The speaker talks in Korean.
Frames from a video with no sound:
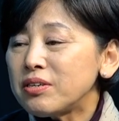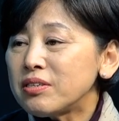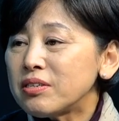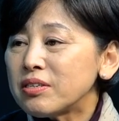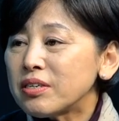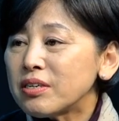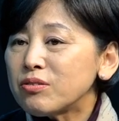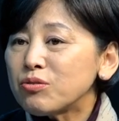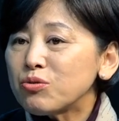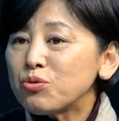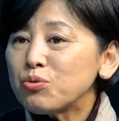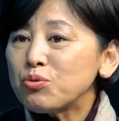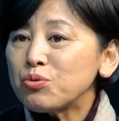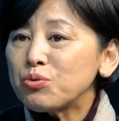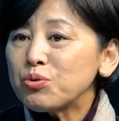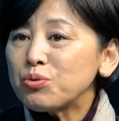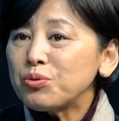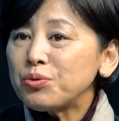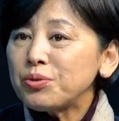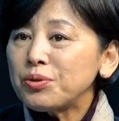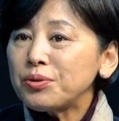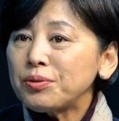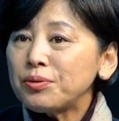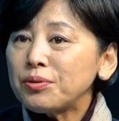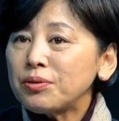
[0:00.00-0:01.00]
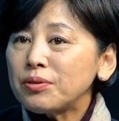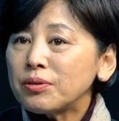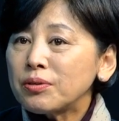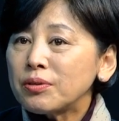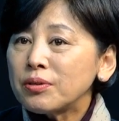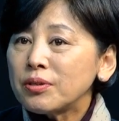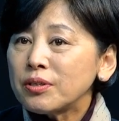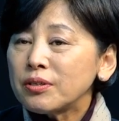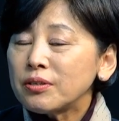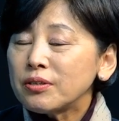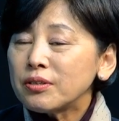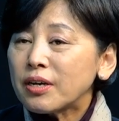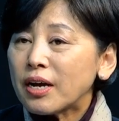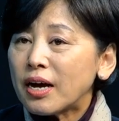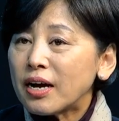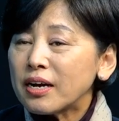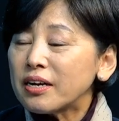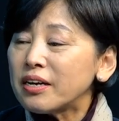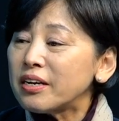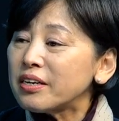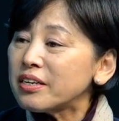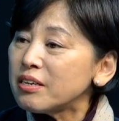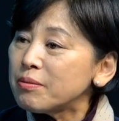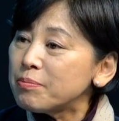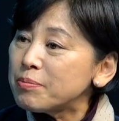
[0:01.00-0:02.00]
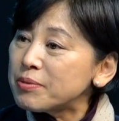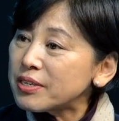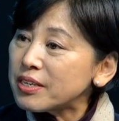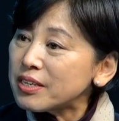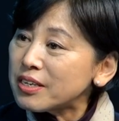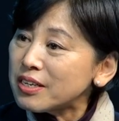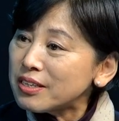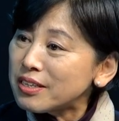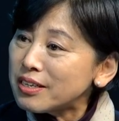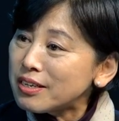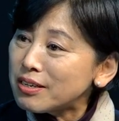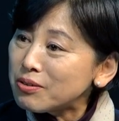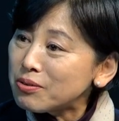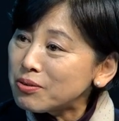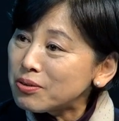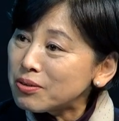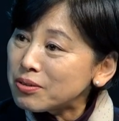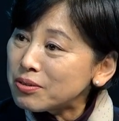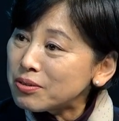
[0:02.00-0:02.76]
일차적으로는 네. 각각의 입장에 대한